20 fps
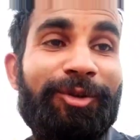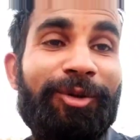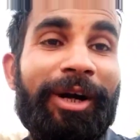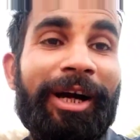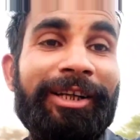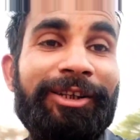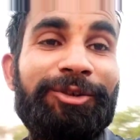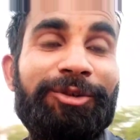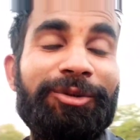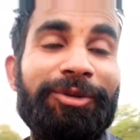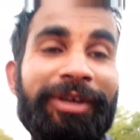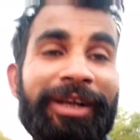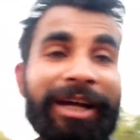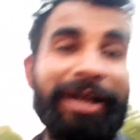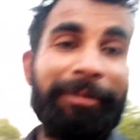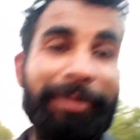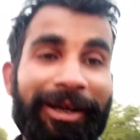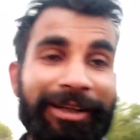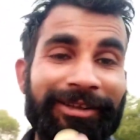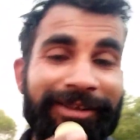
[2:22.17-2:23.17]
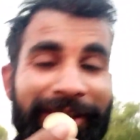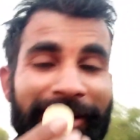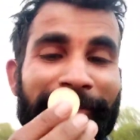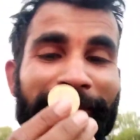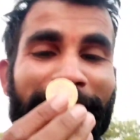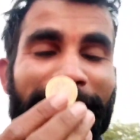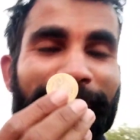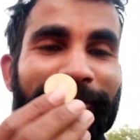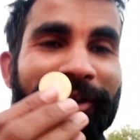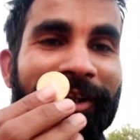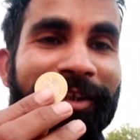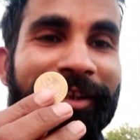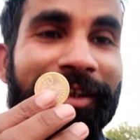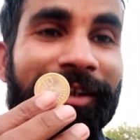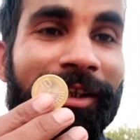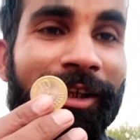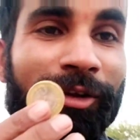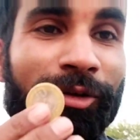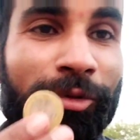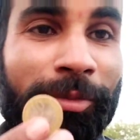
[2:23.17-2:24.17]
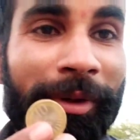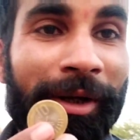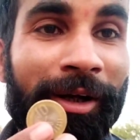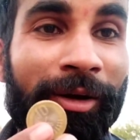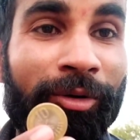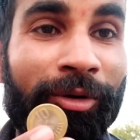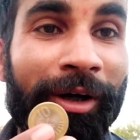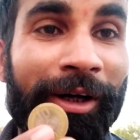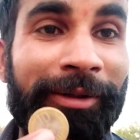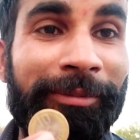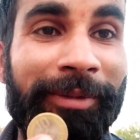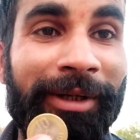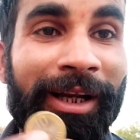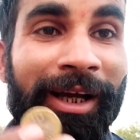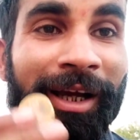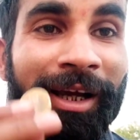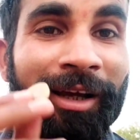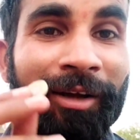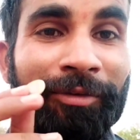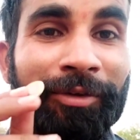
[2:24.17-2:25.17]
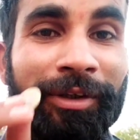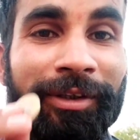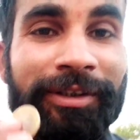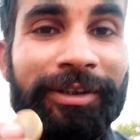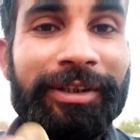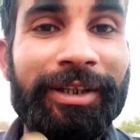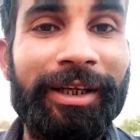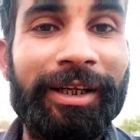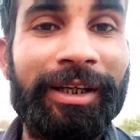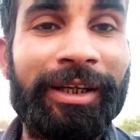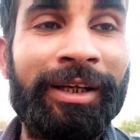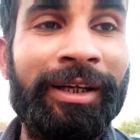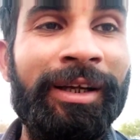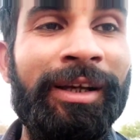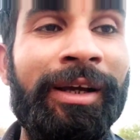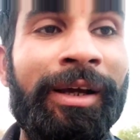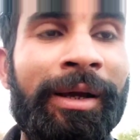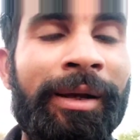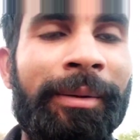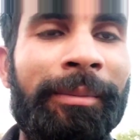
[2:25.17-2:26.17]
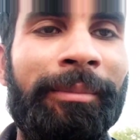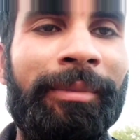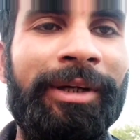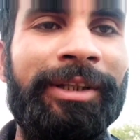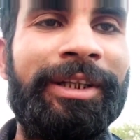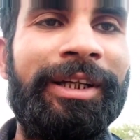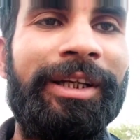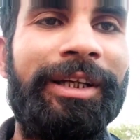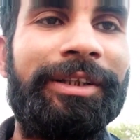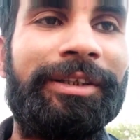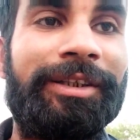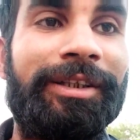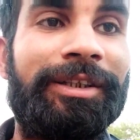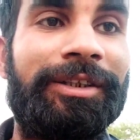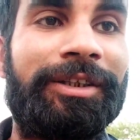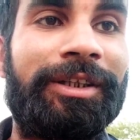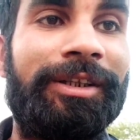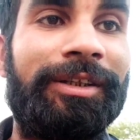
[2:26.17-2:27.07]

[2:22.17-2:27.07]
तो भाई ढूंढने के बाद जेब में मुझे ये दस रुपये का कॉइन मिला है फिर से चलेंगे मज़े लेते हैं